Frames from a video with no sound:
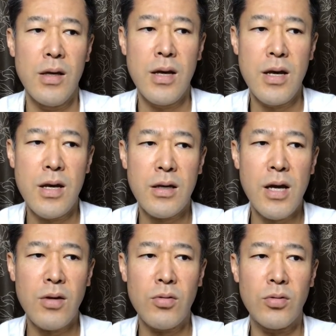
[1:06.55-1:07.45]
えー、
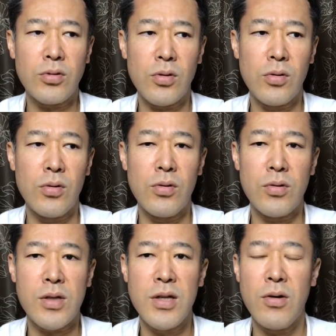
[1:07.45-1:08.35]
結構そ
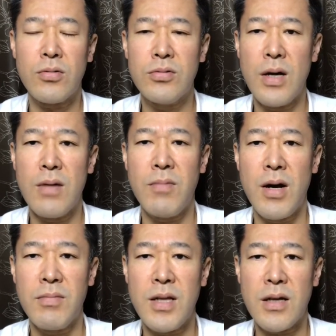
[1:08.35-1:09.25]
の気力はま
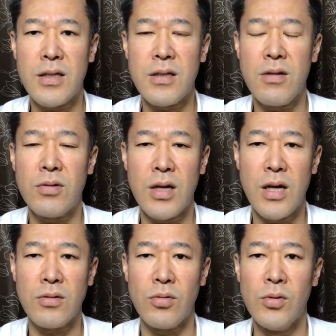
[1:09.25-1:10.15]
あみなぎってるか
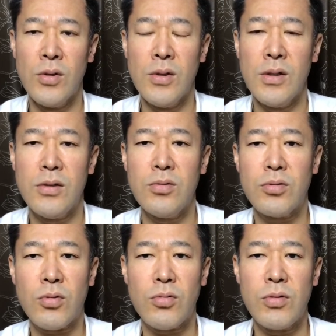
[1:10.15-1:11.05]
なという
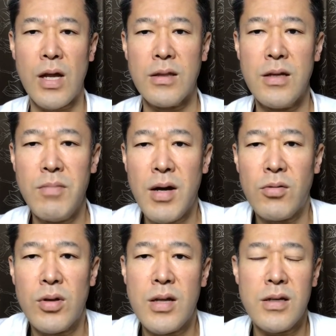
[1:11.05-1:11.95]
ところなんでまあ
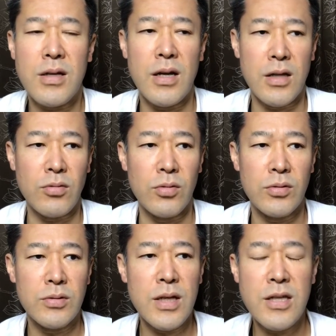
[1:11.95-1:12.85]
これでいいかなと
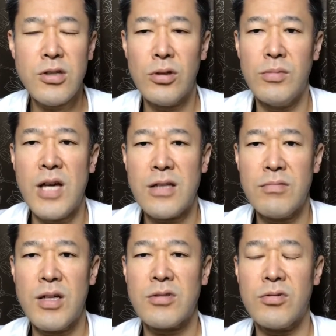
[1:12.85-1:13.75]
で胃腸も休
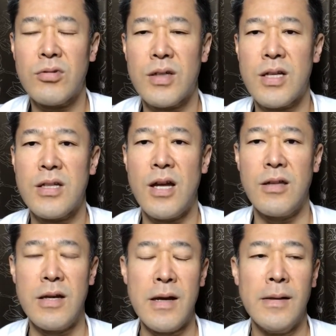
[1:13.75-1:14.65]
ますことができた
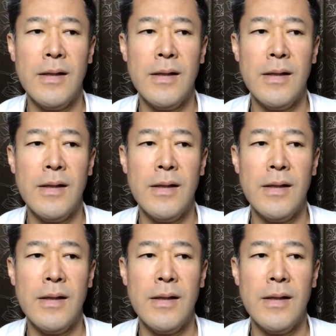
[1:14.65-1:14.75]
んで、